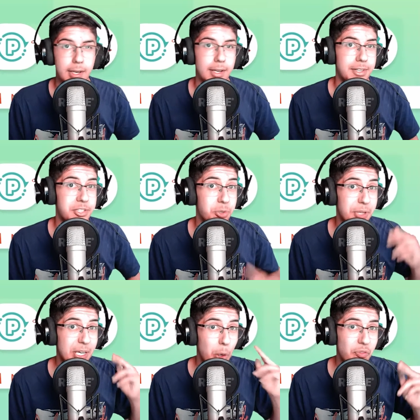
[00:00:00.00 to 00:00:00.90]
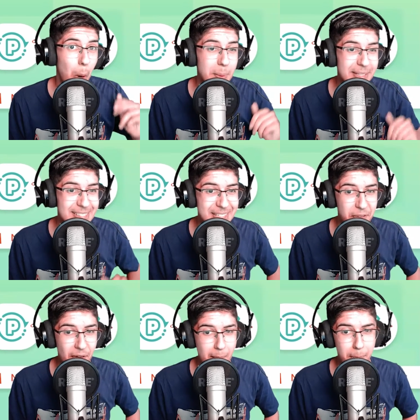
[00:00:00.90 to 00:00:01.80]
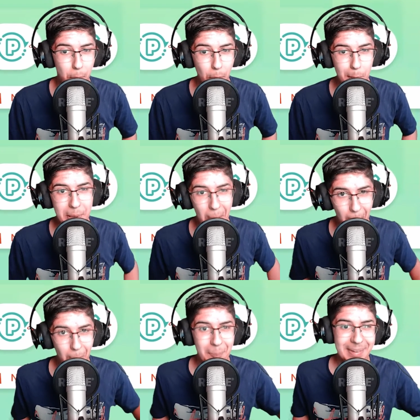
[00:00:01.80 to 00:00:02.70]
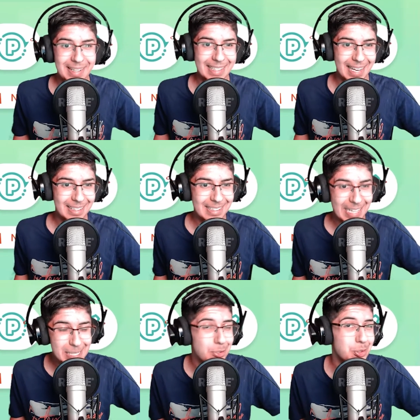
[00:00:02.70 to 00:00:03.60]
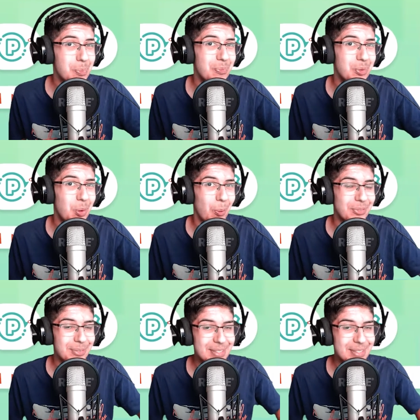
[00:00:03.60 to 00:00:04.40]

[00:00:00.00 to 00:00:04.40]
So, der Grund, warum ich jetzt hier auf einmal Pokémon Home bin, hat einen ganz bestimmten Grund. Und